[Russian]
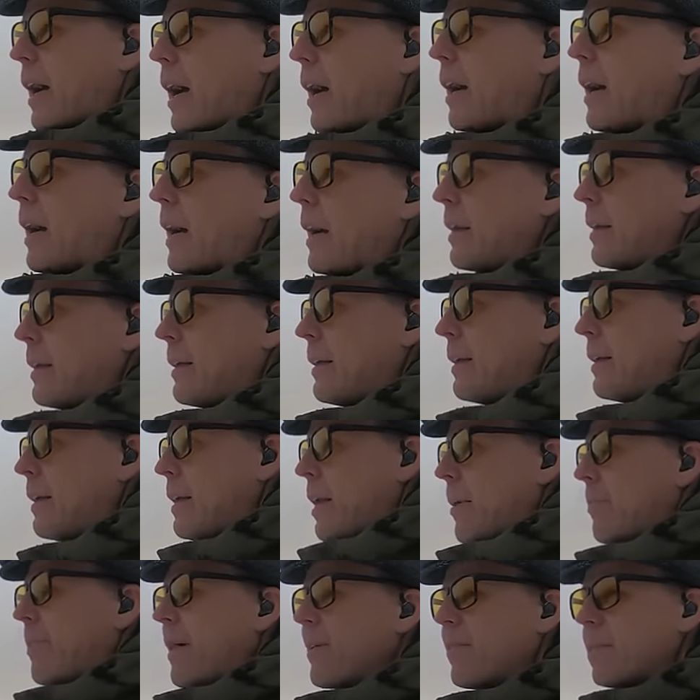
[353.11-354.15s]
А
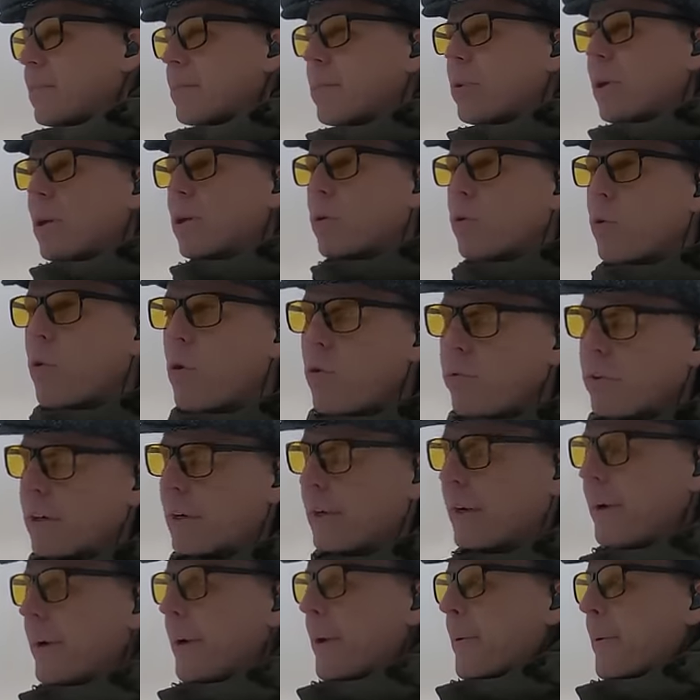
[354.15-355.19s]
Павел Милюков,